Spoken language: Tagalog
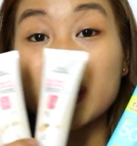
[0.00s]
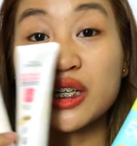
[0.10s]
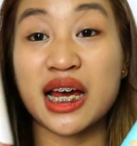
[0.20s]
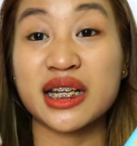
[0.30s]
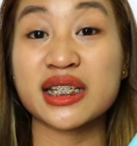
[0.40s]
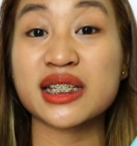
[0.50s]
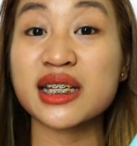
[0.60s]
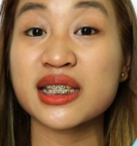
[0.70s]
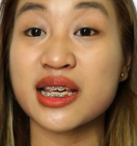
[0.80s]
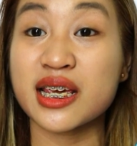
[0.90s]
Organics
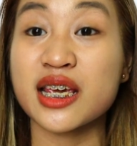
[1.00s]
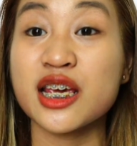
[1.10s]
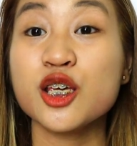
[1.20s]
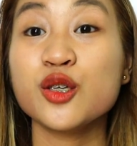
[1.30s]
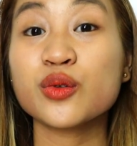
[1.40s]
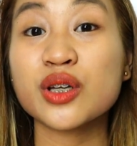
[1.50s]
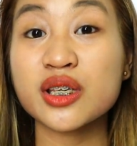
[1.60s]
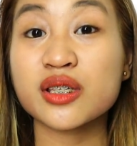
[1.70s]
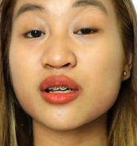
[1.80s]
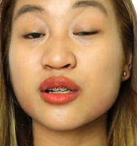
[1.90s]
kasi yung
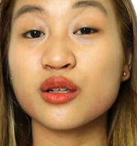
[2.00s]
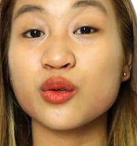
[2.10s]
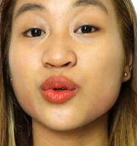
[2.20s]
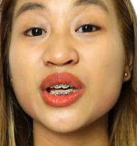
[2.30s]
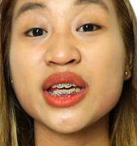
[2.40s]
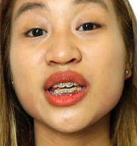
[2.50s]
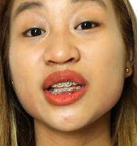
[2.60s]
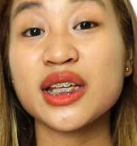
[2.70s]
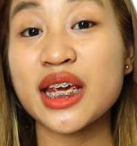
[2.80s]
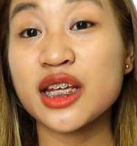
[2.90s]
kay Sunblow,
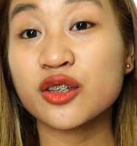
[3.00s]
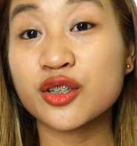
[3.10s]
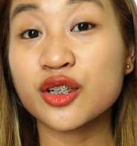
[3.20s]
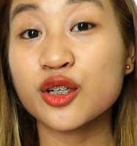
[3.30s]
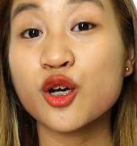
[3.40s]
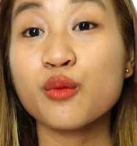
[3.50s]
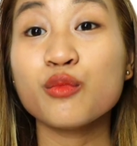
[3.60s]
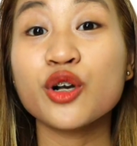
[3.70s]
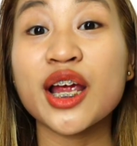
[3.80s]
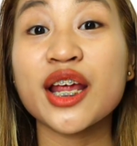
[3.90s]
it cater
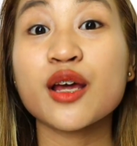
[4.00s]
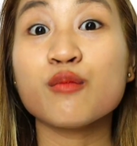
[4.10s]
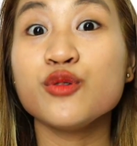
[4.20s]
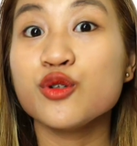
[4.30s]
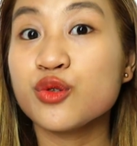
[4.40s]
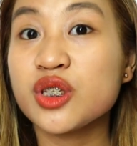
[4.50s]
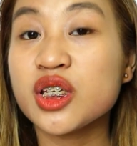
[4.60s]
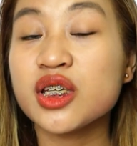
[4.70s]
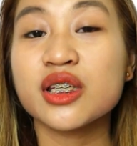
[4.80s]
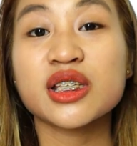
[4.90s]
Morena
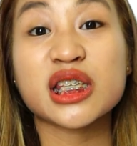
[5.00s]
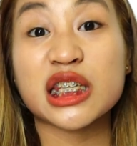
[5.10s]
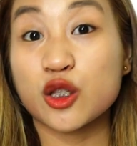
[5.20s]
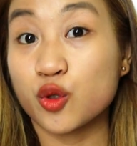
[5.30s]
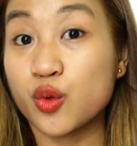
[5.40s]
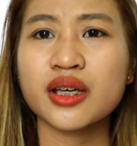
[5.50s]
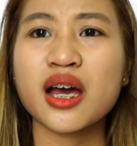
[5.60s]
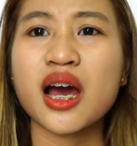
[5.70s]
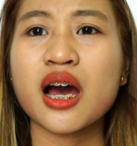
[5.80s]
Beauty skin tone.